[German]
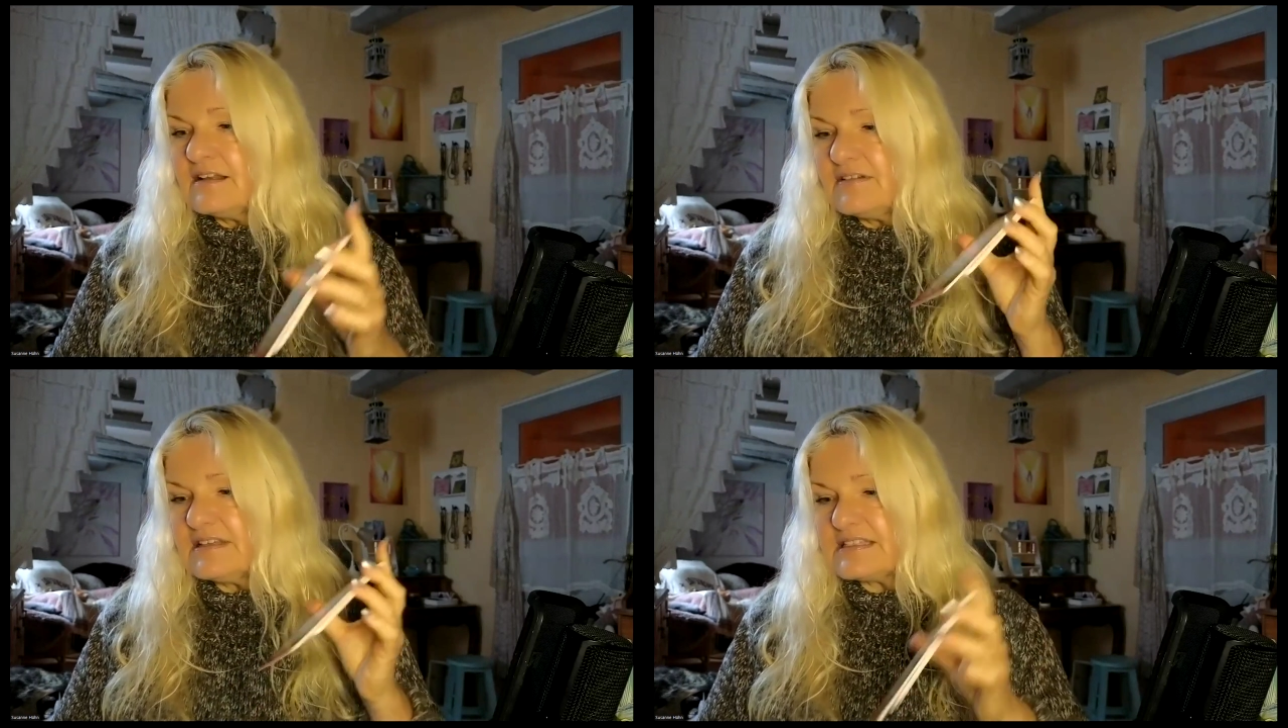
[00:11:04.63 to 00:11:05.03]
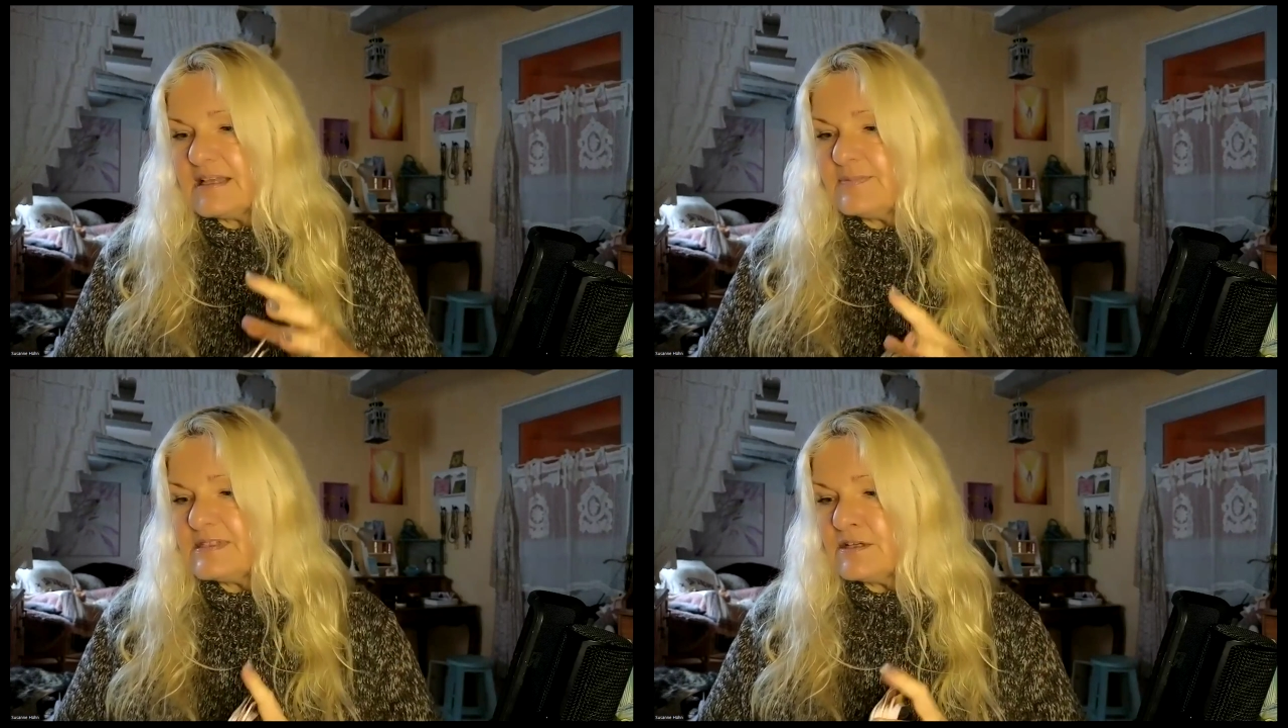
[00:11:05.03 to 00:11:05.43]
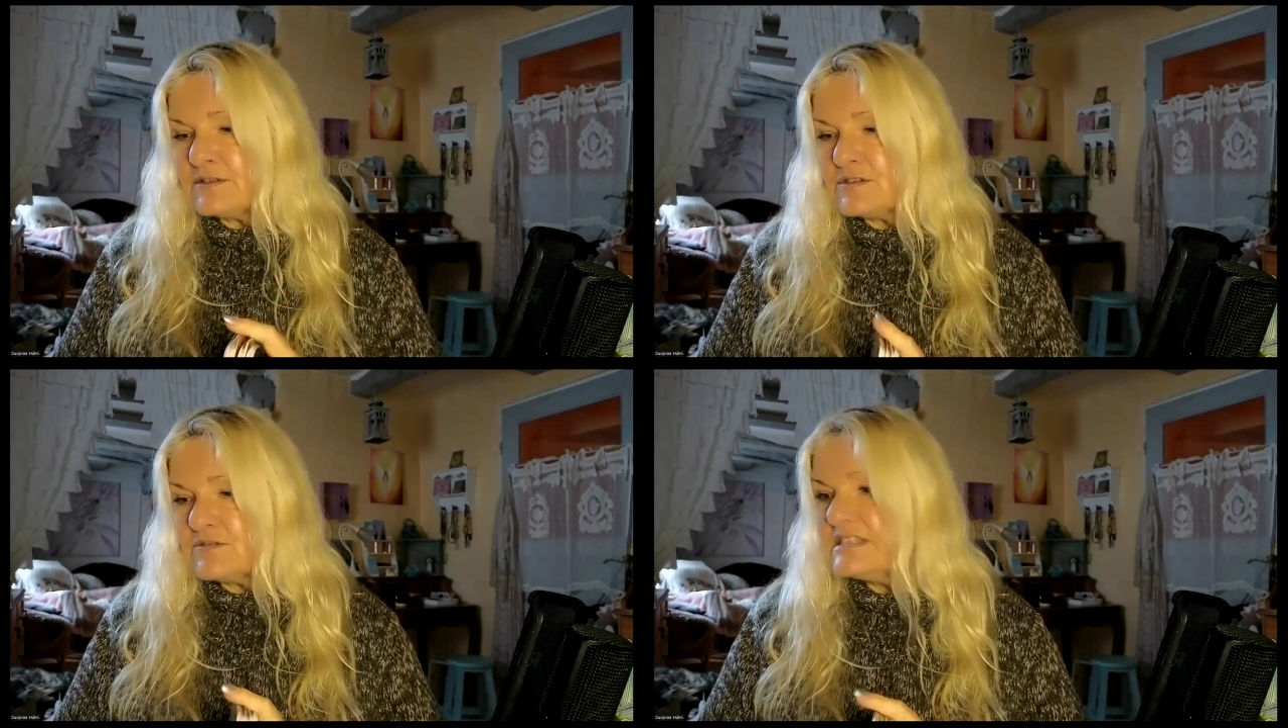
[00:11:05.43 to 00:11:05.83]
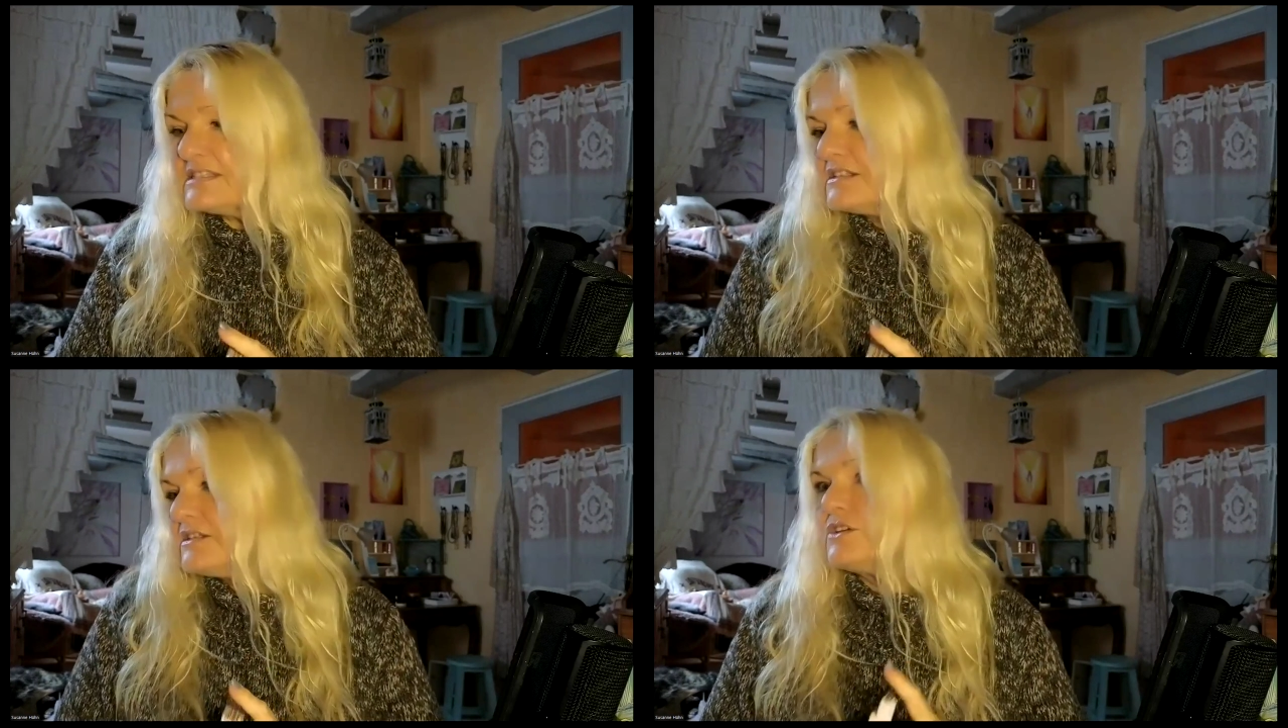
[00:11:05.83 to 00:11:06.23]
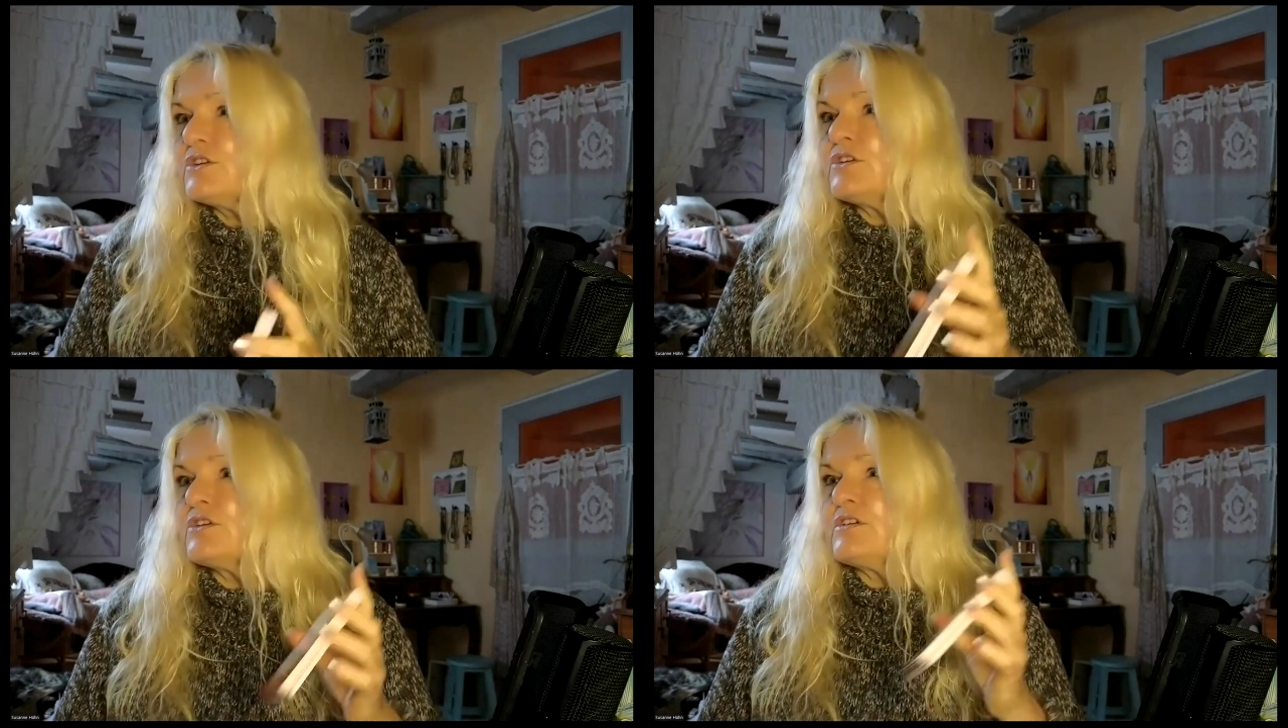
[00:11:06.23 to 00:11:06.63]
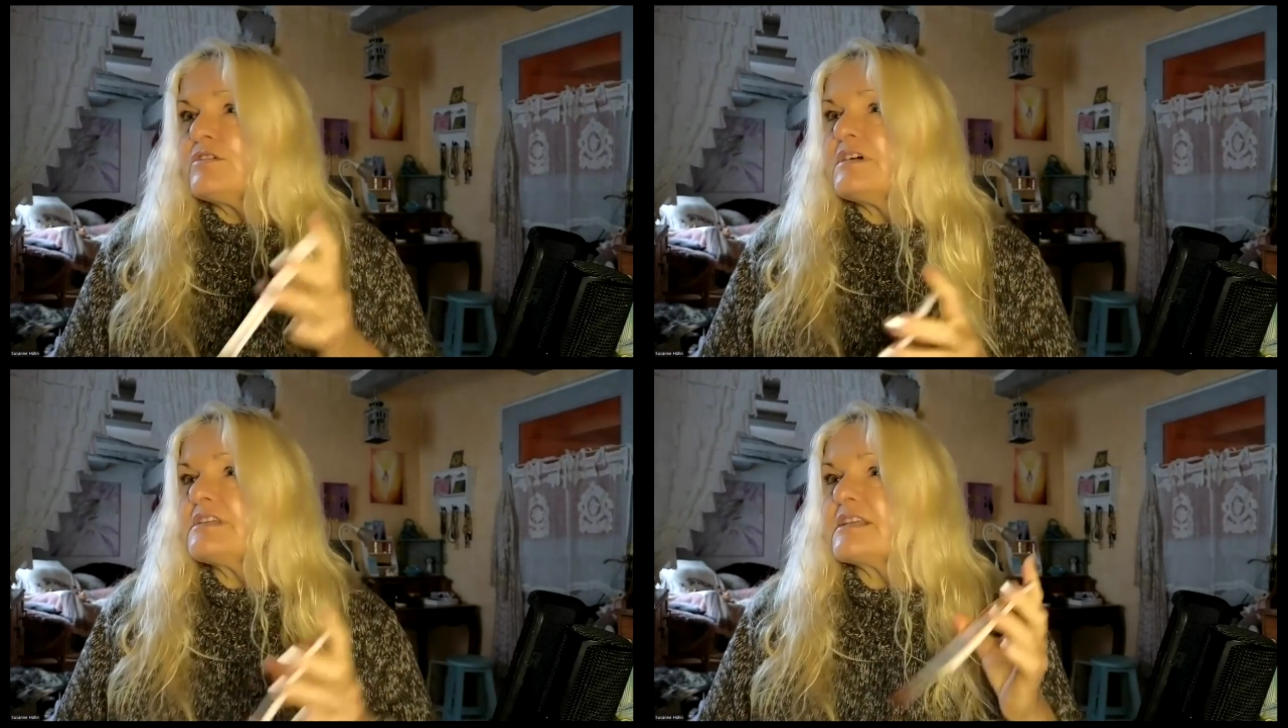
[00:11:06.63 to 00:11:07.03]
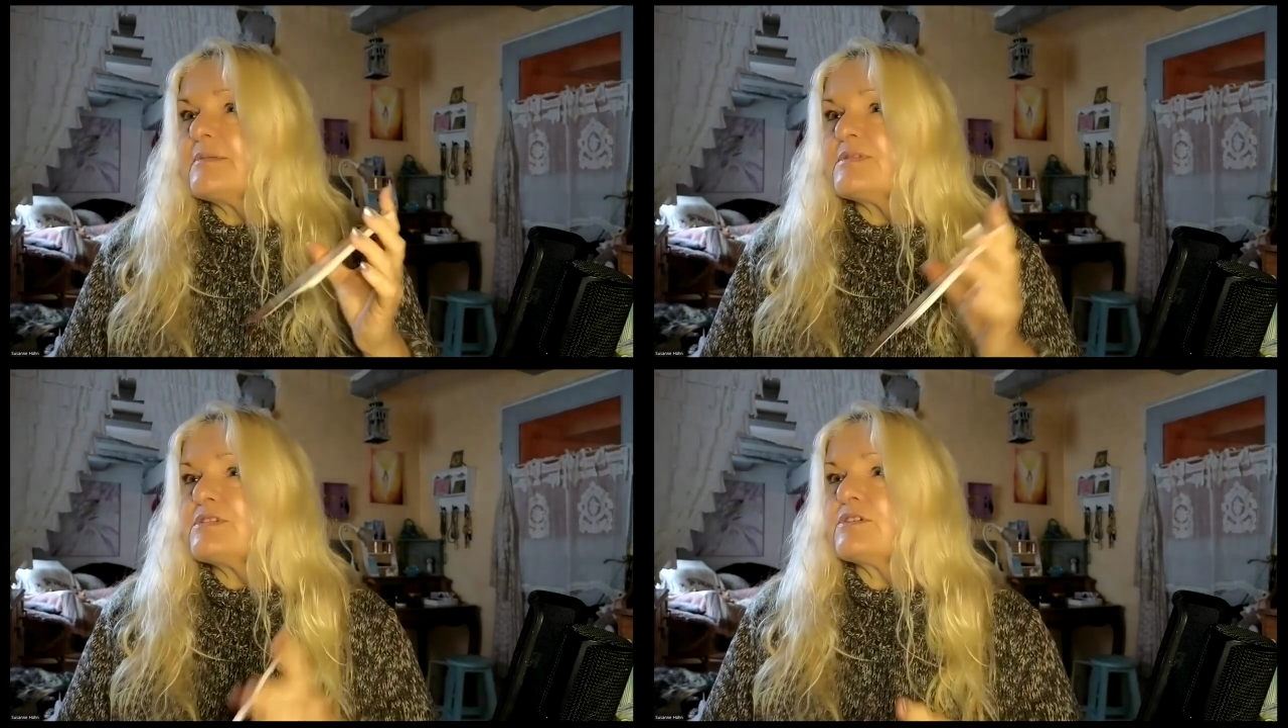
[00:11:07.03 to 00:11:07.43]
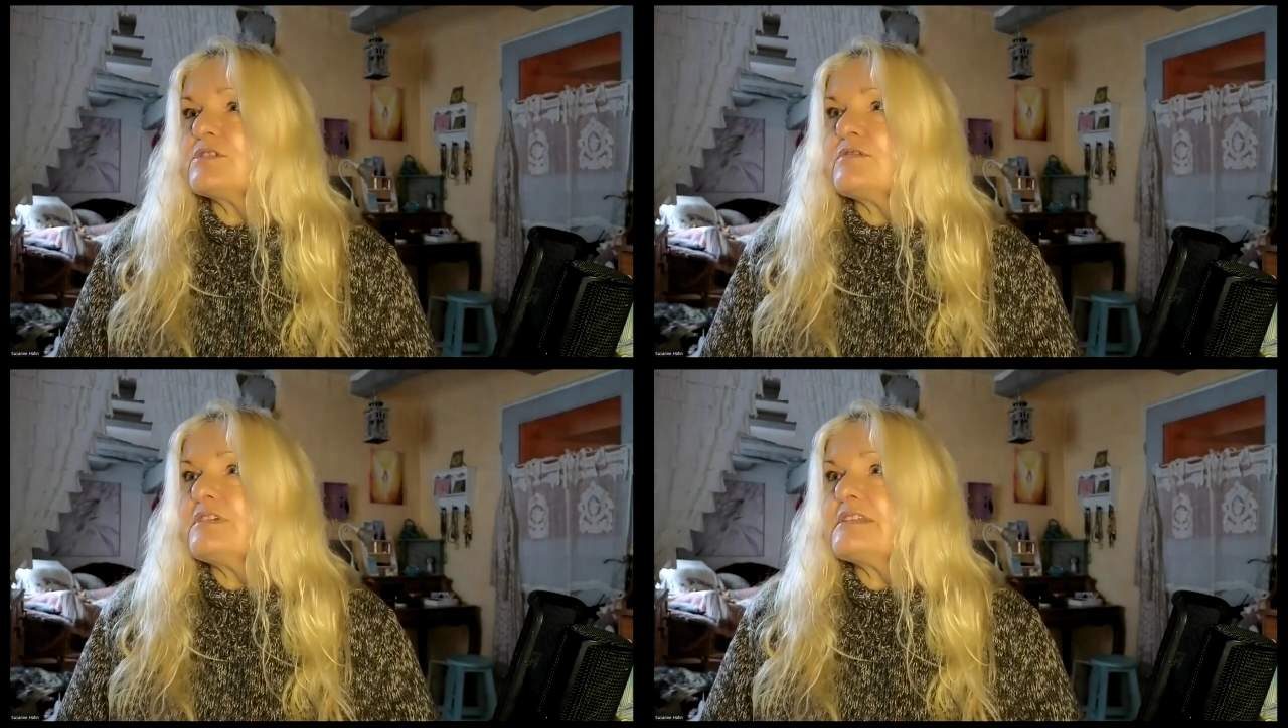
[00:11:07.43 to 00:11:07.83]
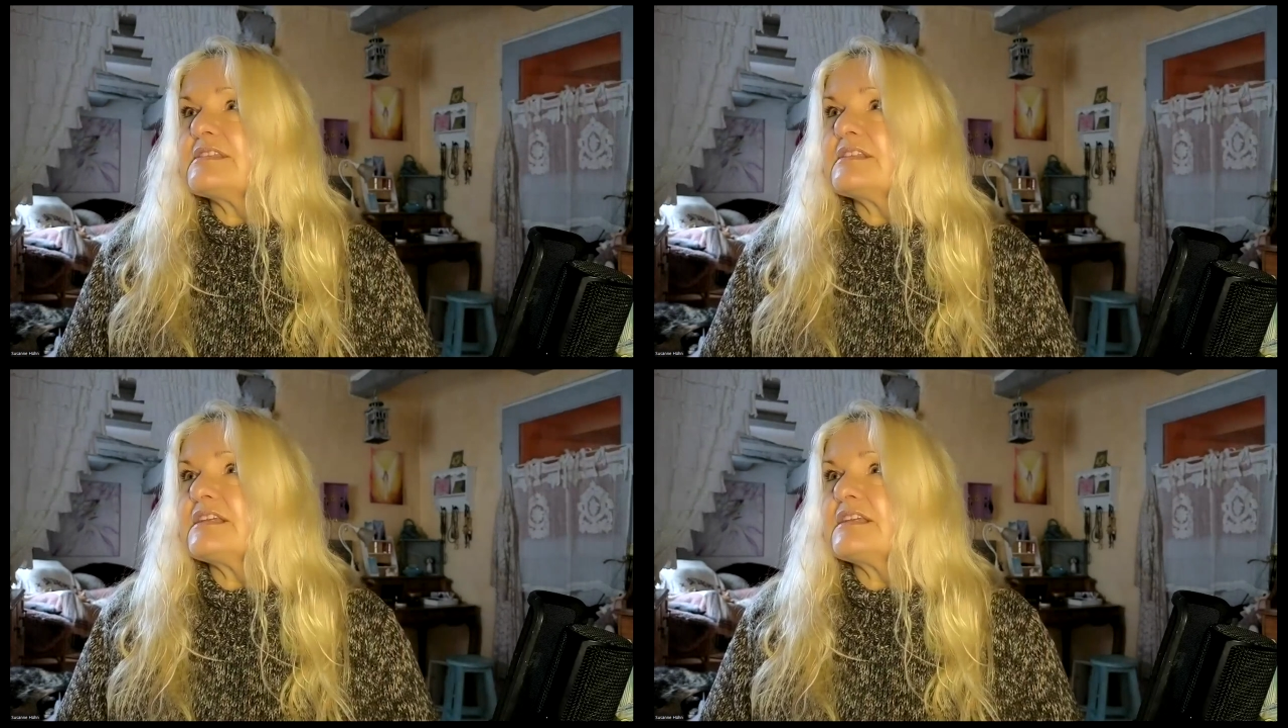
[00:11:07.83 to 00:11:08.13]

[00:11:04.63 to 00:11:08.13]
Was gibt es noch zu wissen? Was gibt es noch zu wissen?